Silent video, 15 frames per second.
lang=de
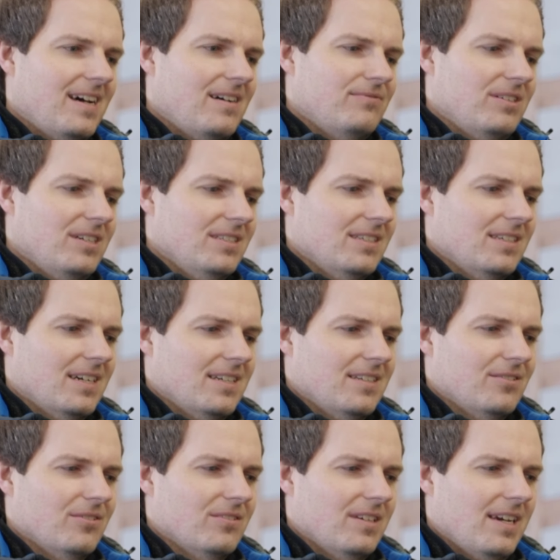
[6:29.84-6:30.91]
darf, weiß ich gar
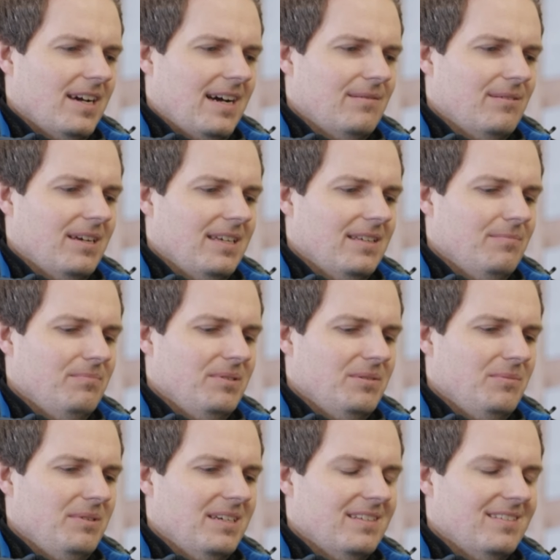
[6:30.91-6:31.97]
nicht so sehr, aber ich
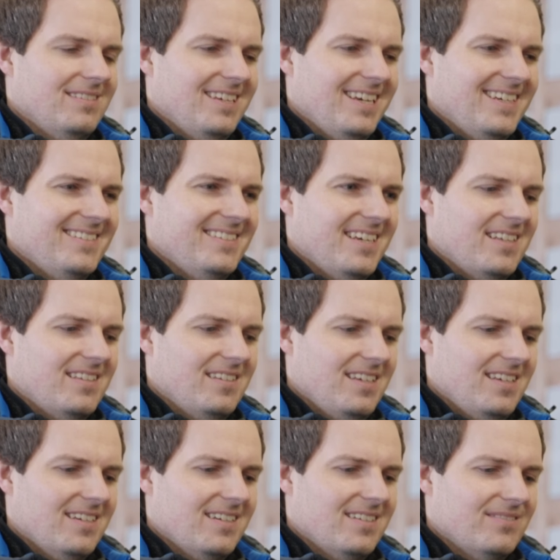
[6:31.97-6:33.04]
bin mir sehr, sehr
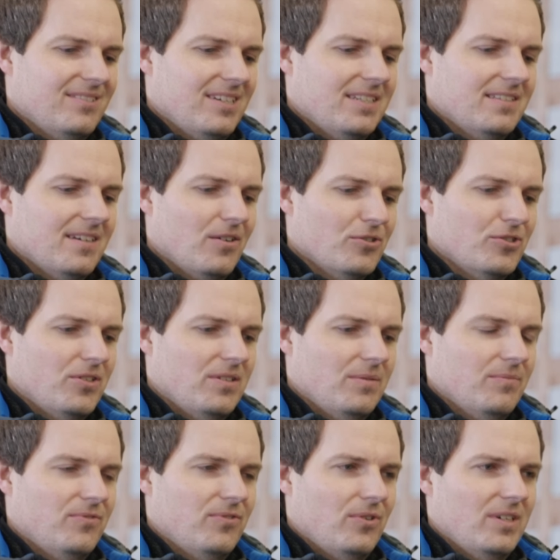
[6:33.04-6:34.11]
sicher, weil es auch schon
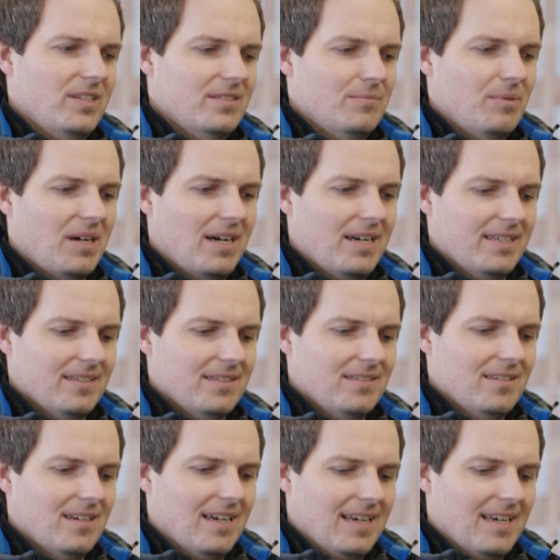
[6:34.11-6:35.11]
im Forstbereich ist.